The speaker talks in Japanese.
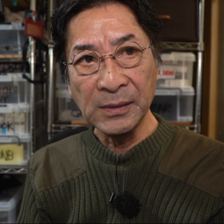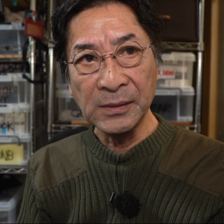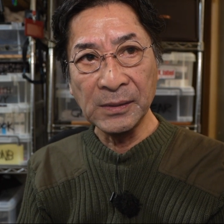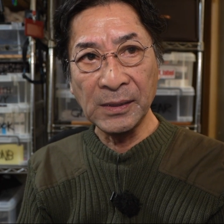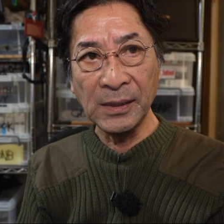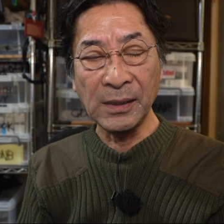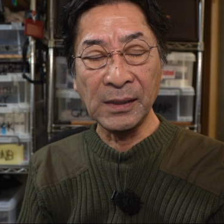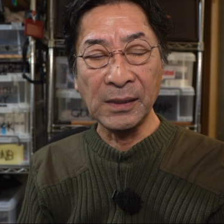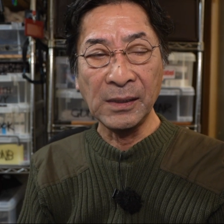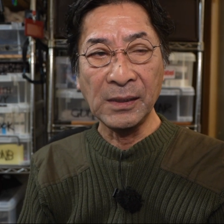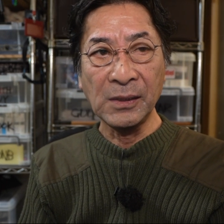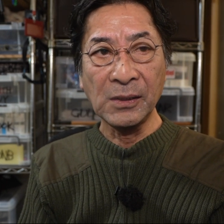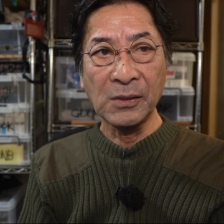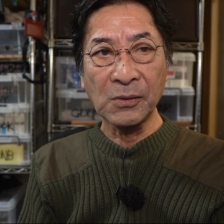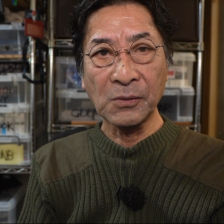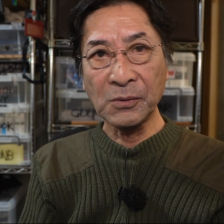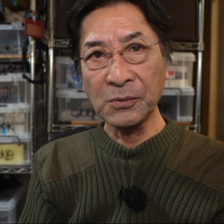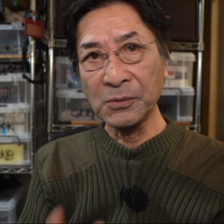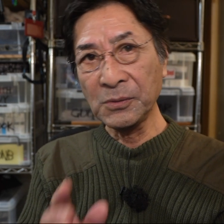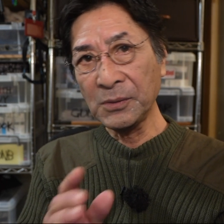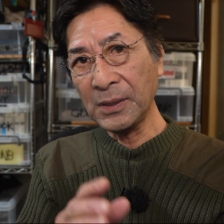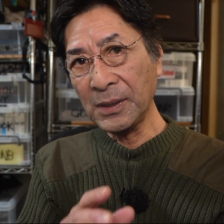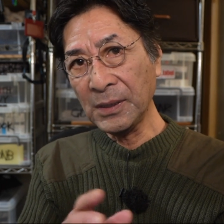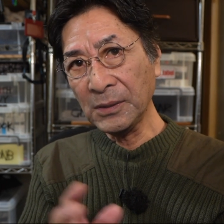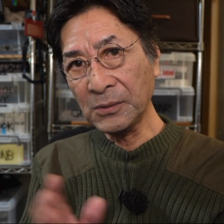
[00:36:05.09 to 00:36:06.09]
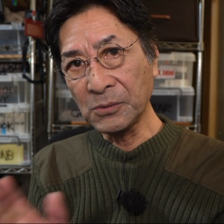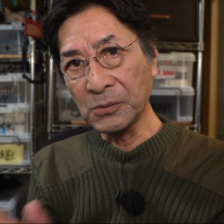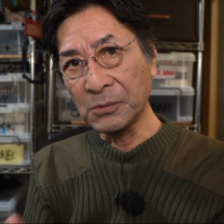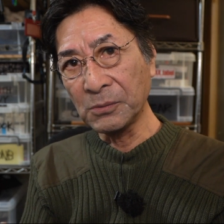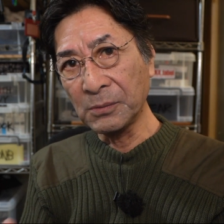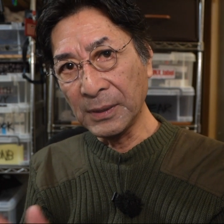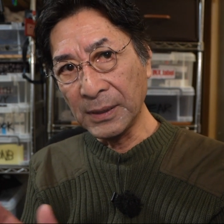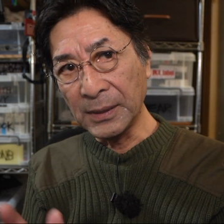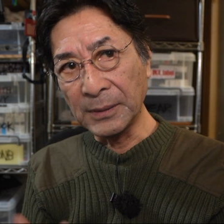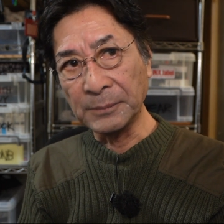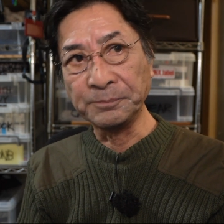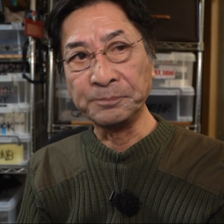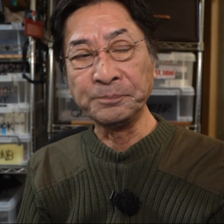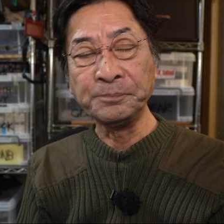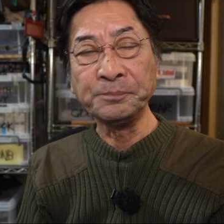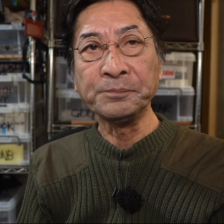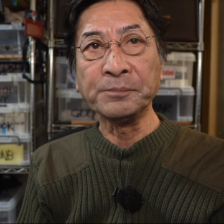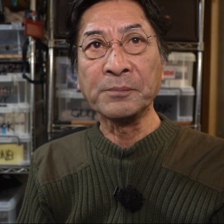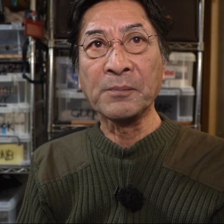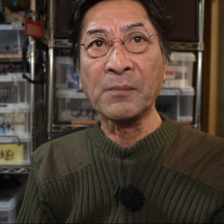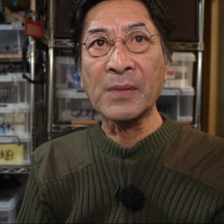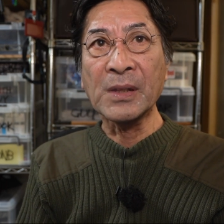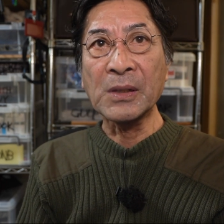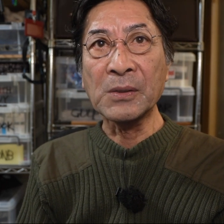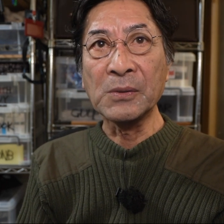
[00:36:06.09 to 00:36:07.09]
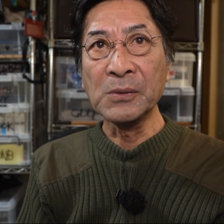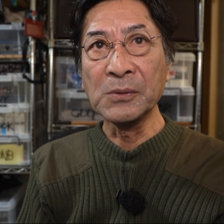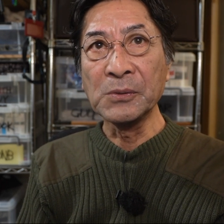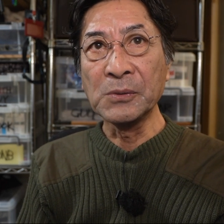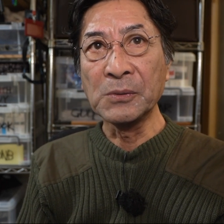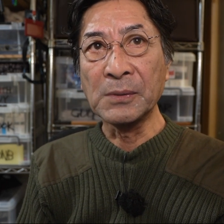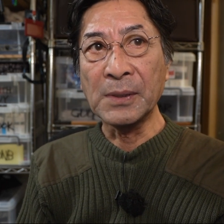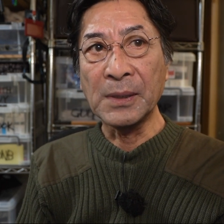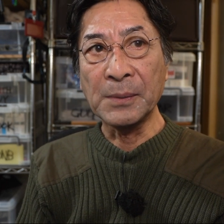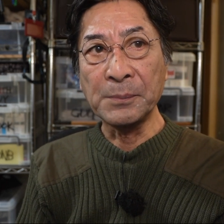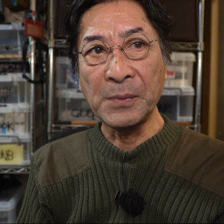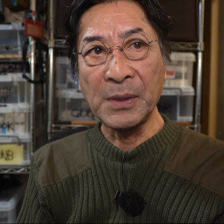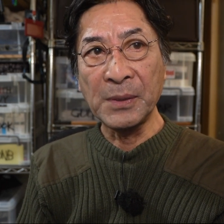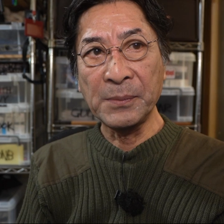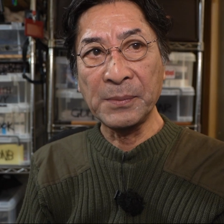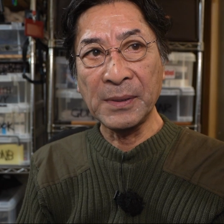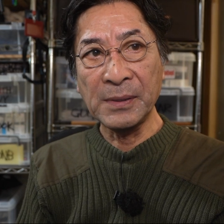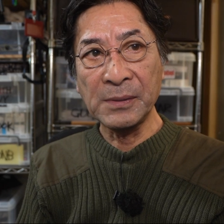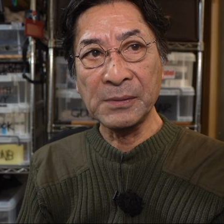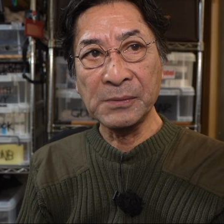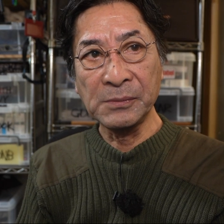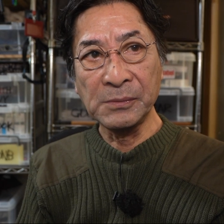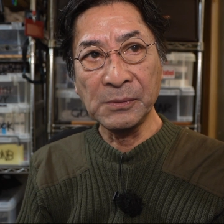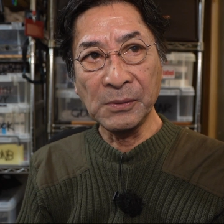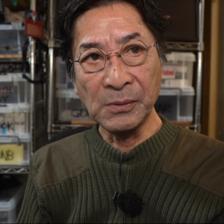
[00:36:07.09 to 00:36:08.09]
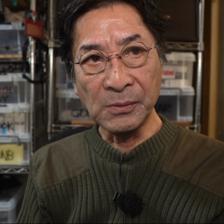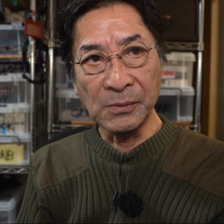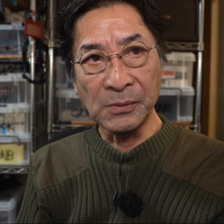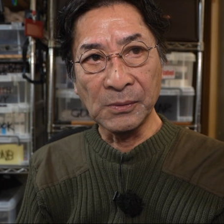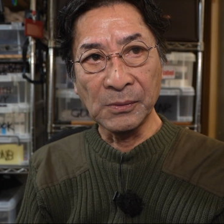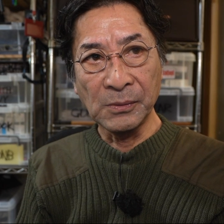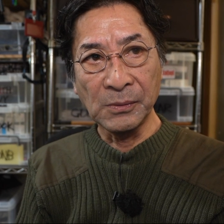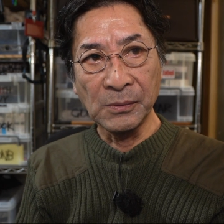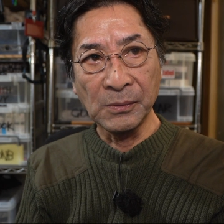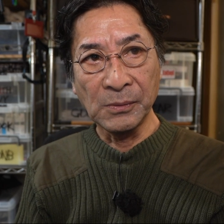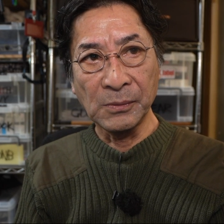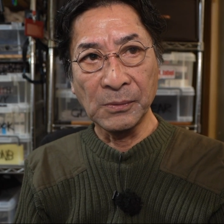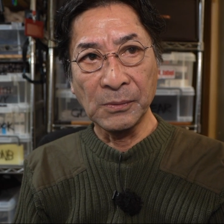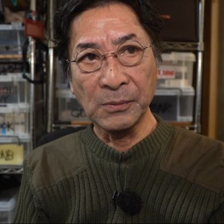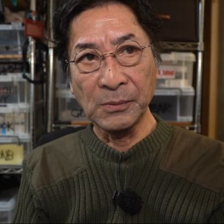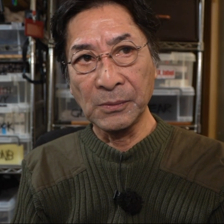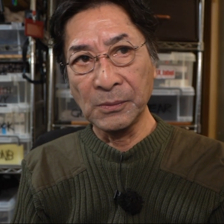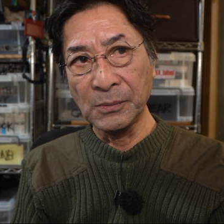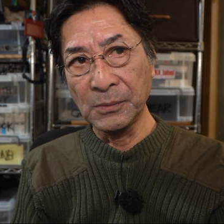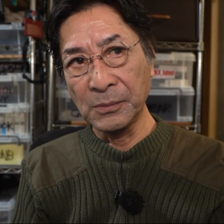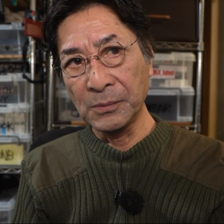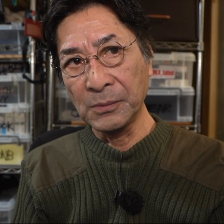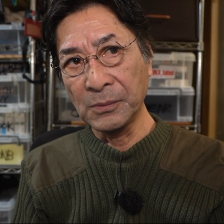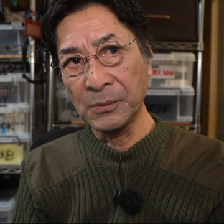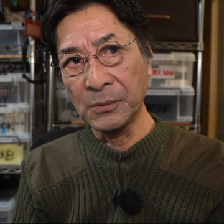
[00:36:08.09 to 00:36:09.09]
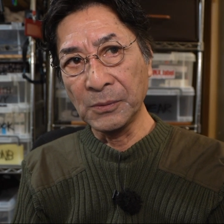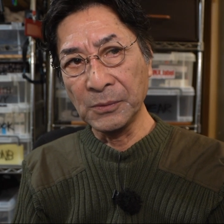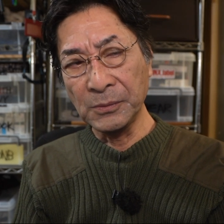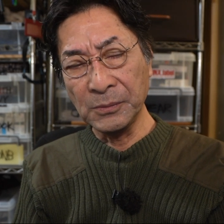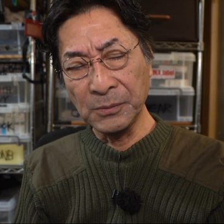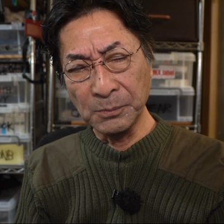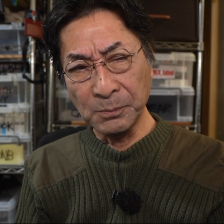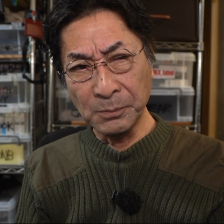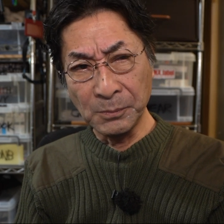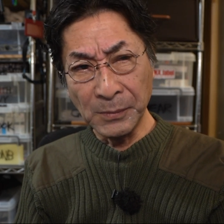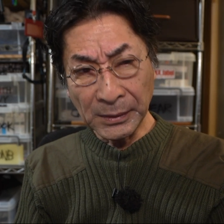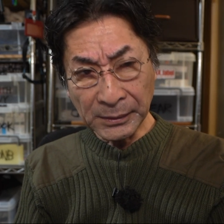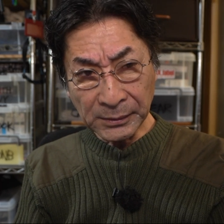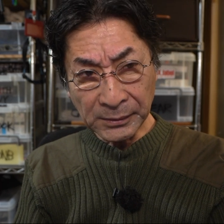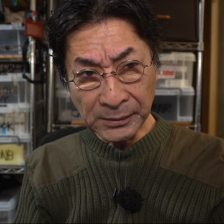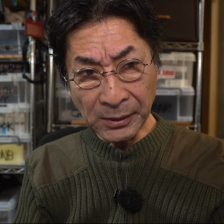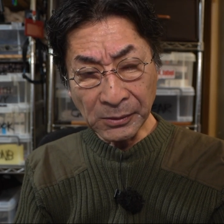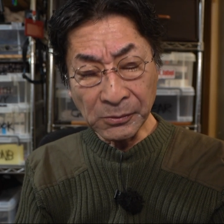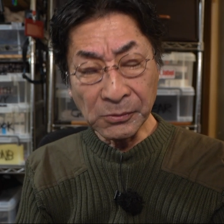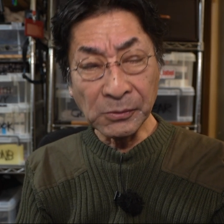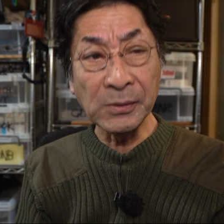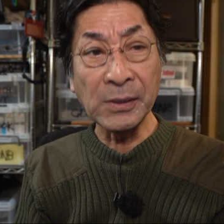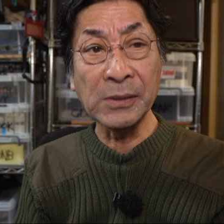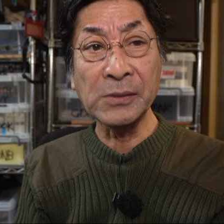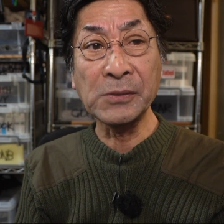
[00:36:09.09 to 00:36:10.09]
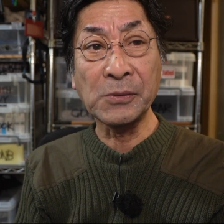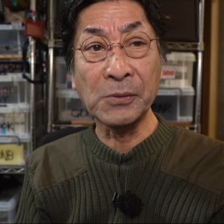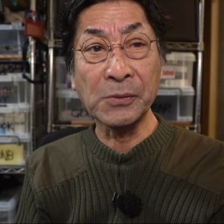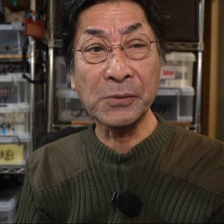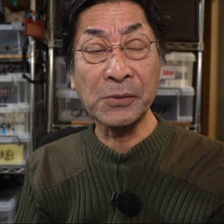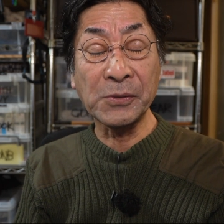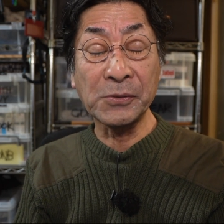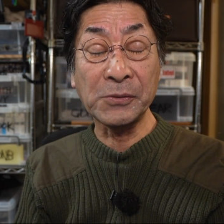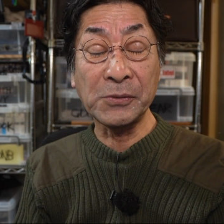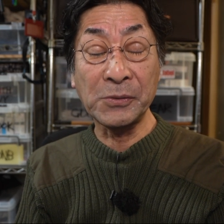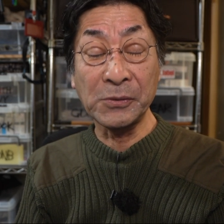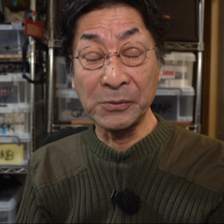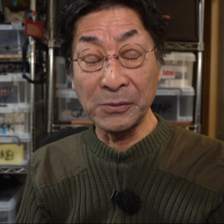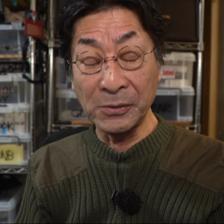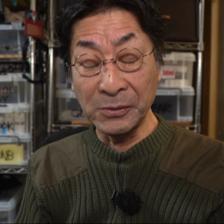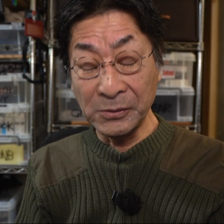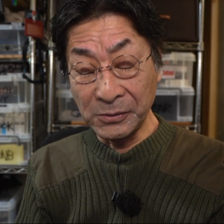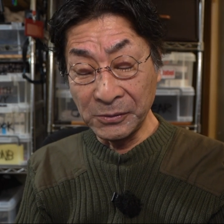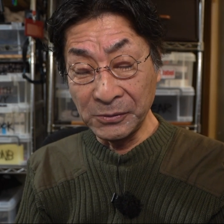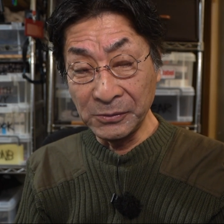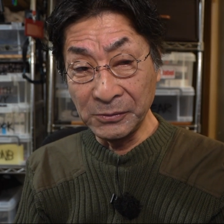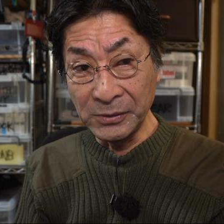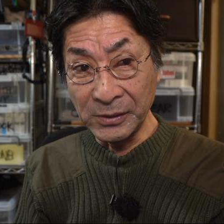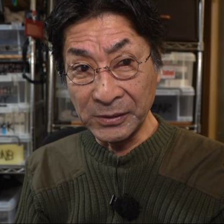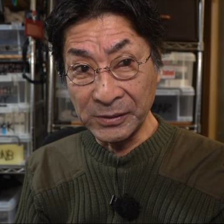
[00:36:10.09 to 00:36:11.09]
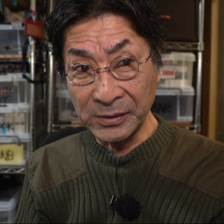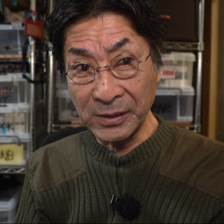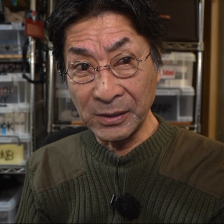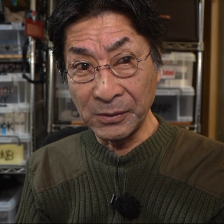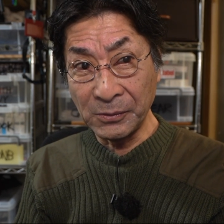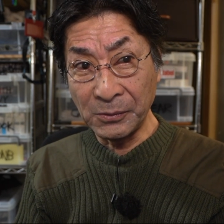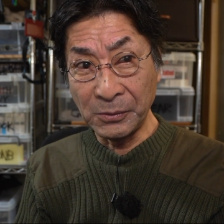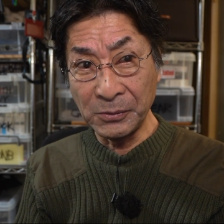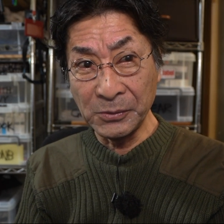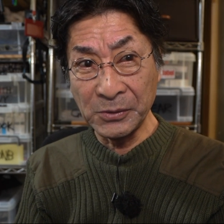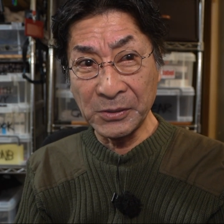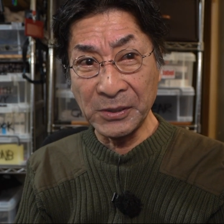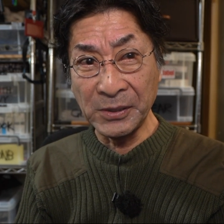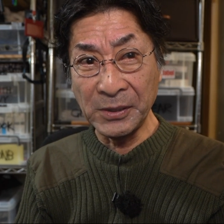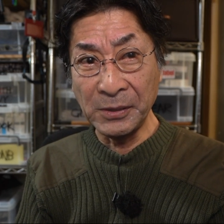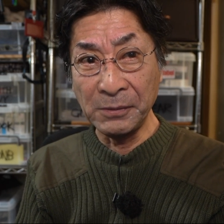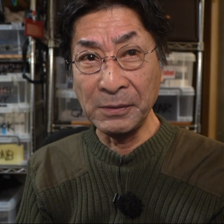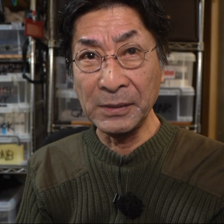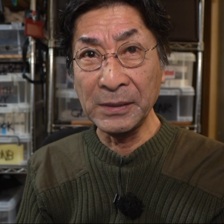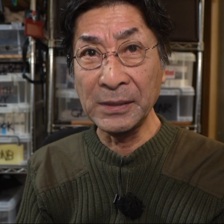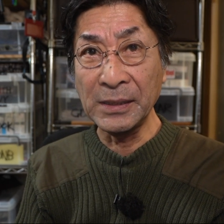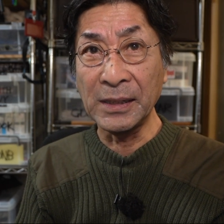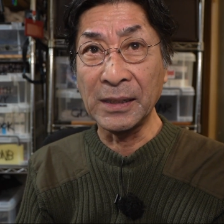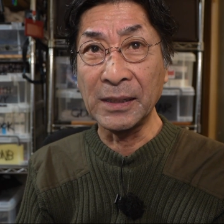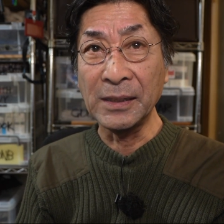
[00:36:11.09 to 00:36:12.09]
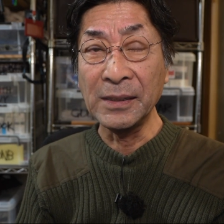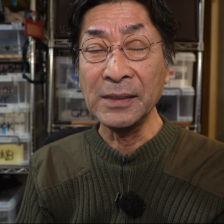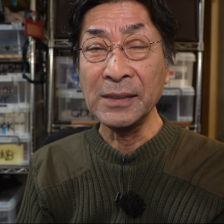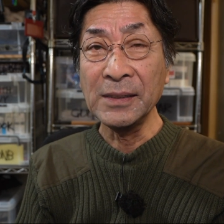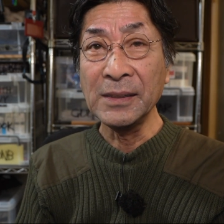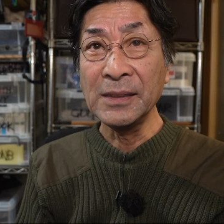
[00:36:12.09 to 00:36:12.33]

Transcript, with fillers: でこの後は今度はメバルを全く同じロケーションで映るんですがこちらはね、